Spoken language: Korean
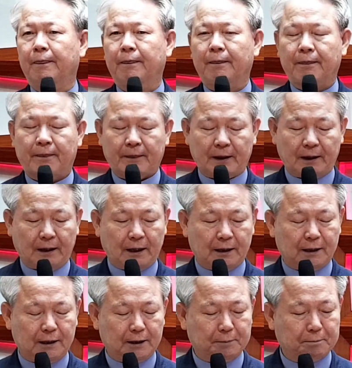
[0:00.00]
네,
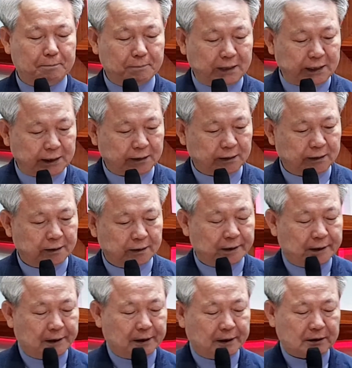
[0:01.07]
하나님만
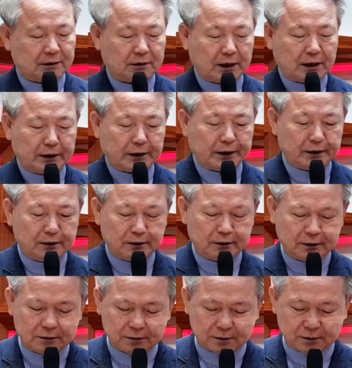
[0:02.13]
그 땅에
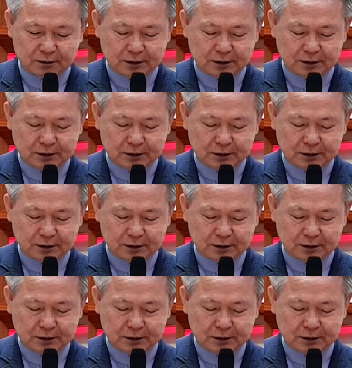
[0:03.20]
있는